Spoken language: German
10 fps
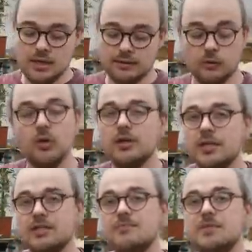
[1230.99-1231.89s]
Natürlich
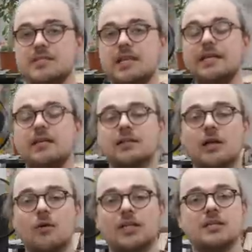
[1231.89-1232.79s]
hat es ein bisschen länger
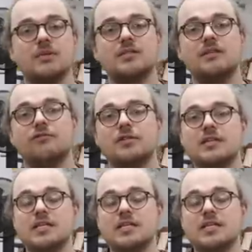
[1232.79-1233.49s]
gedauert, das Massivholz